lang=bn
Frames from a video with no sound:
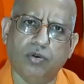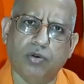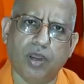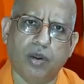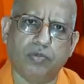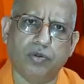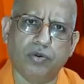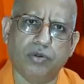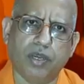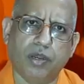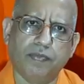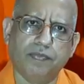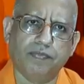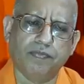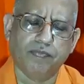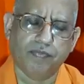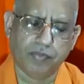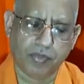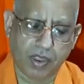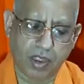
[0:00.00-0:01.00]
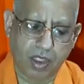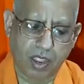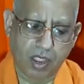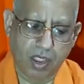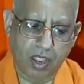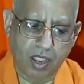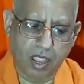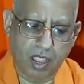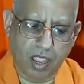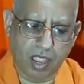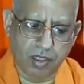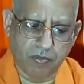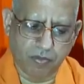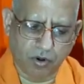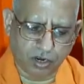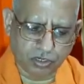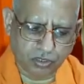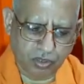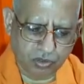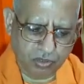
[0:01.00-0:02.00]
দুর্গাপূজা এই
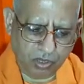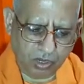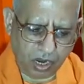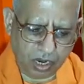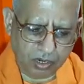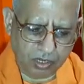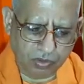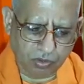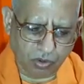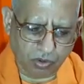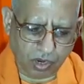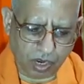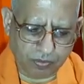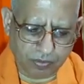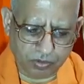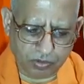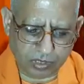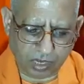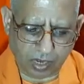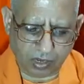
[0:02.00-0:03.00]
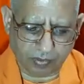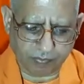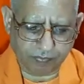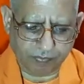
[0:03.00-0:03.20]
বসন্তকালীন দুর্গাপূজা